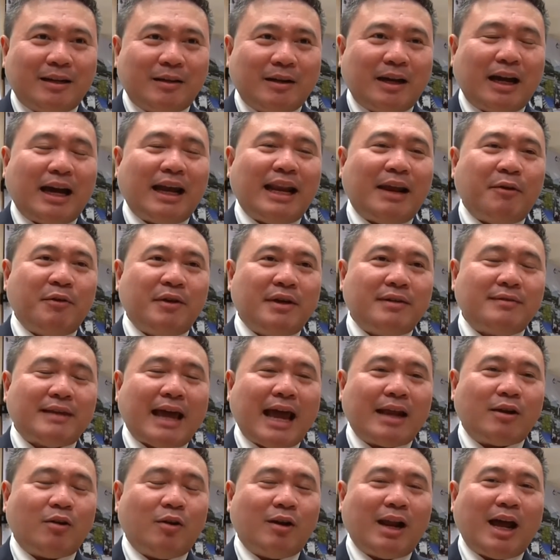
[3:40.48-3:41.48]
คณะวิทยา
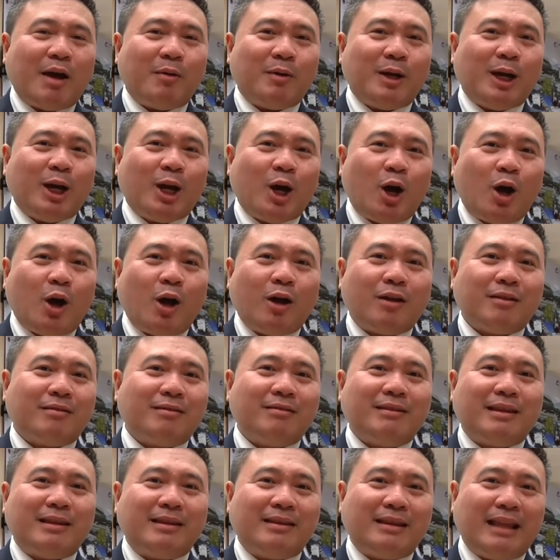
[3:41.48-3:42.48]
ศาสตร์ของเราเนี่ยก็
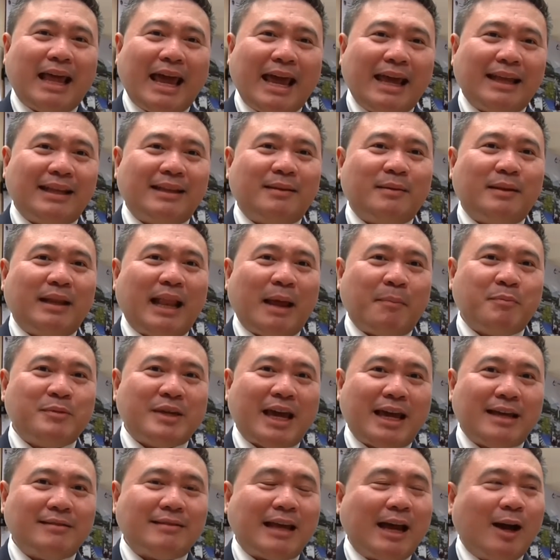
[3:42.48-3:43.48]
ได้รับ
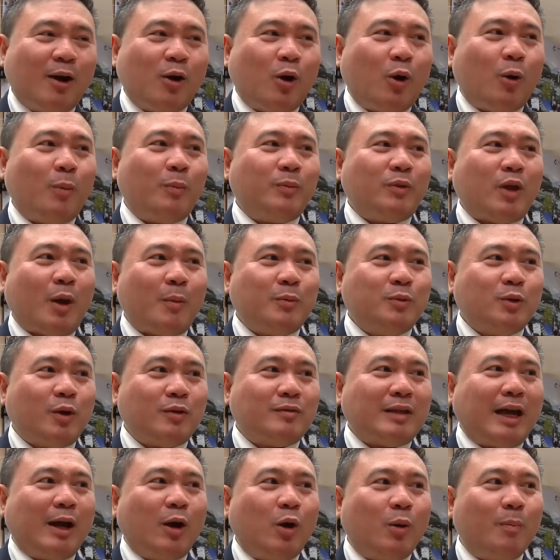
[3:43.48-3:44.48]
ใช้สังคมตอบโจ
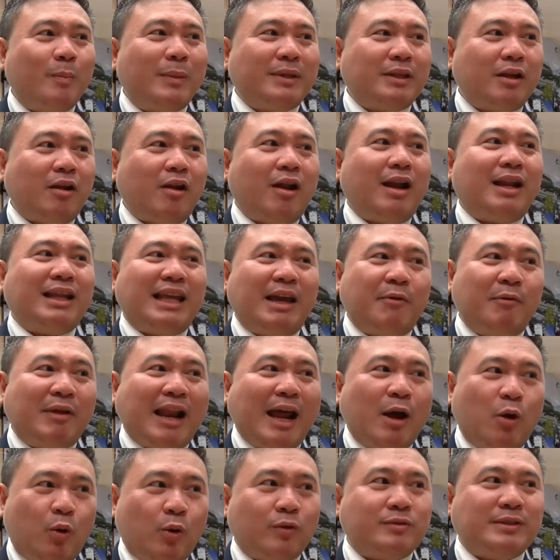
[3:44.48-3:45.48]
ทย์สังคมมาตลอดระยะเว
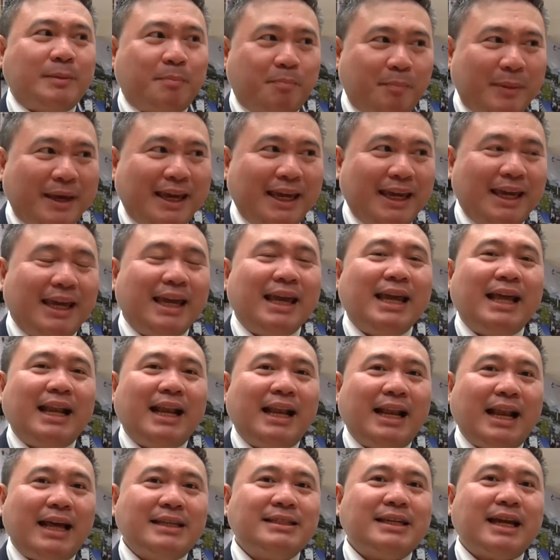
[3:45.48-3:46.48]
ลา 60 ปี
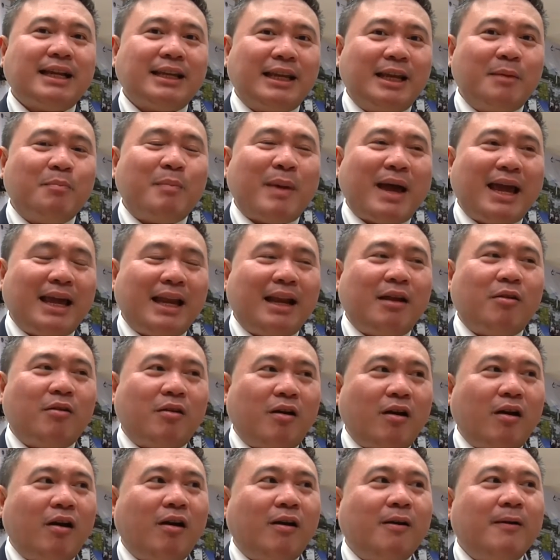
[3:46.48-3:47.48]
และจากนี้ไปเรา
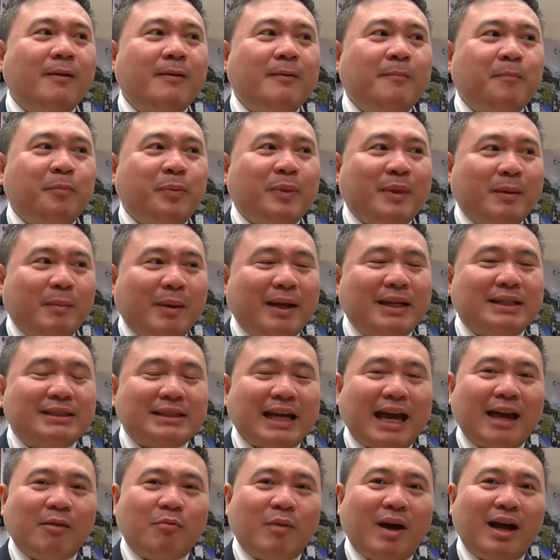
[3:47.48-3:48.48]
ก็มั่น
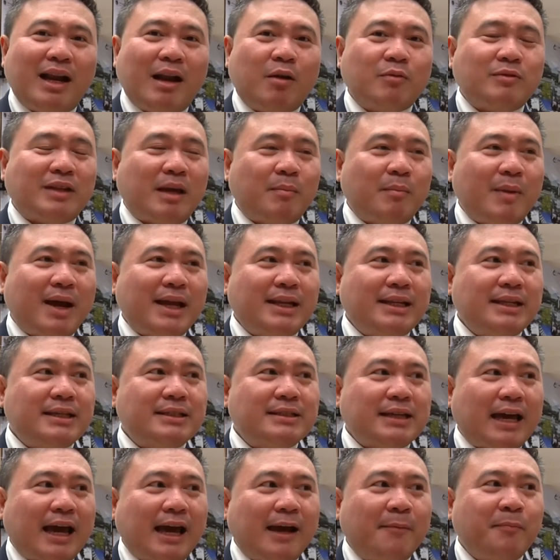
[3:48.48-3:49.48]
ใจว่าเราสามารถ
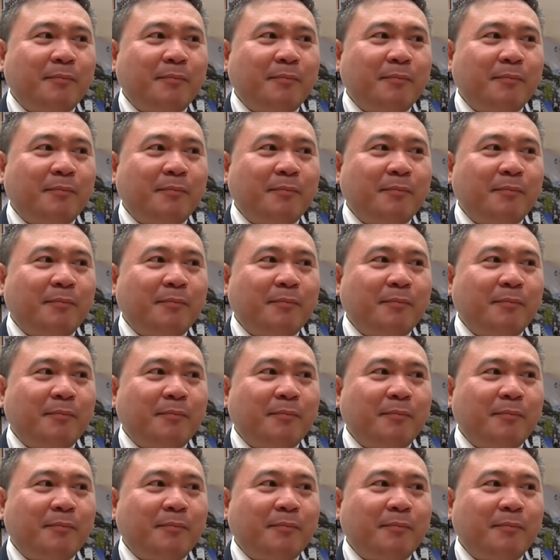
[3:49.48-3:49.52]
ที่จะ